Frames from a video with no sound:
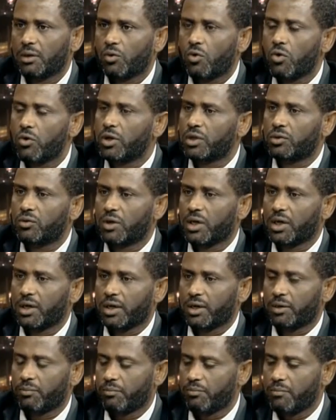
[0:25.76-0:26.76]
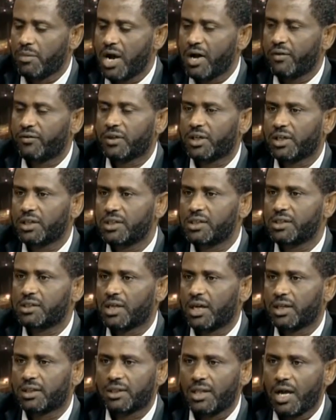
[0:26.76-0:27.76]
كل دول الغرب ما في
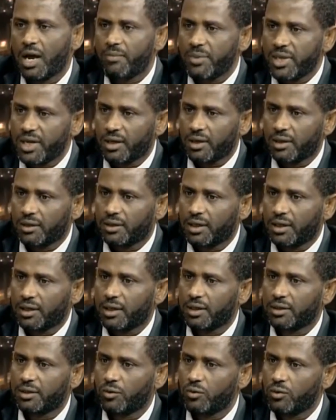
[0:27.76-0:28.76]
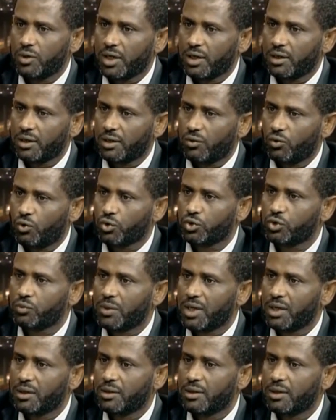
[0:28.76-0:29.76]
رئيس حتى امريكا كدوله
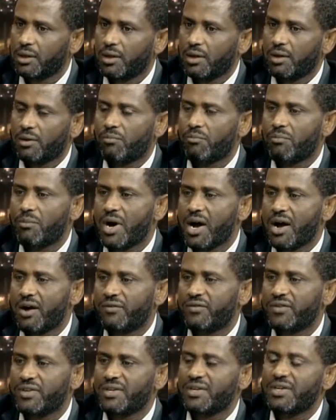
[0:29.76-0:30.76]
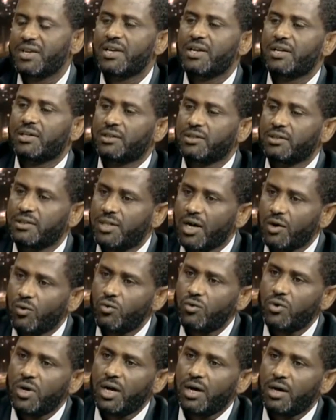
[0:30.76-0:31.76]
عظمى ما في
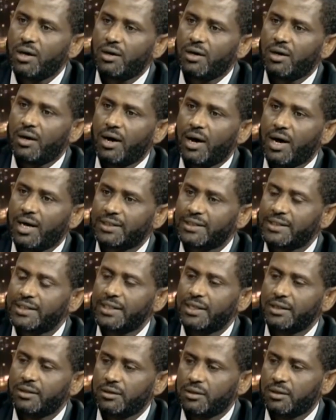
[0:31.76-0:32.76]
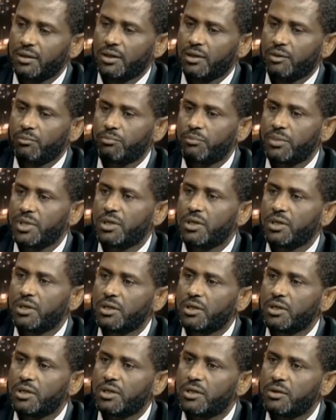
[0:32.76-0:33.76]
دولة أصلا
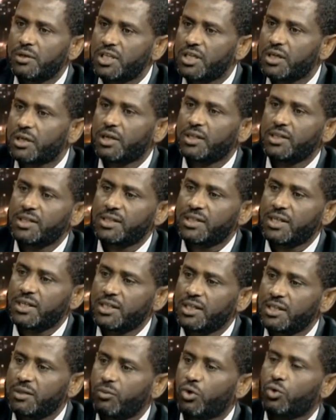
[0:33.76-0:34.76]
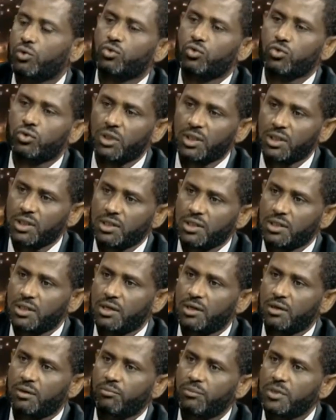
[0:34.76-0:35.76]
بيجي رئيس جديد بخط خطة
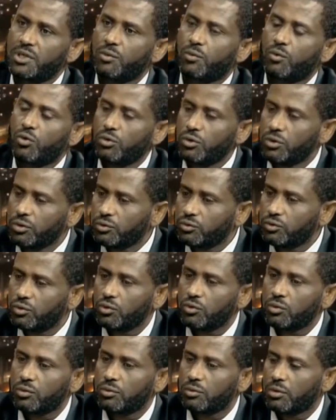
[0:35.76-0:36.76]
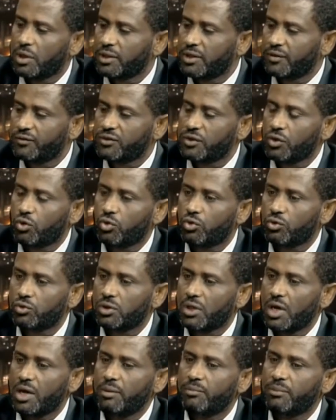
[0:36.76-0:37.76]
جديدة بيجي بيكون عنده نفس
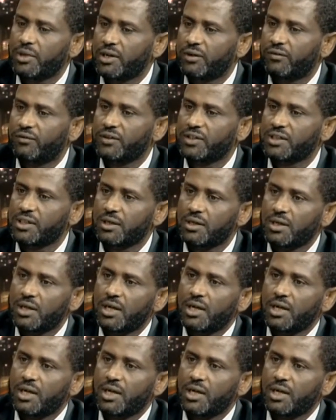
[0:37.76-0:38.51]
الخطة بينفذها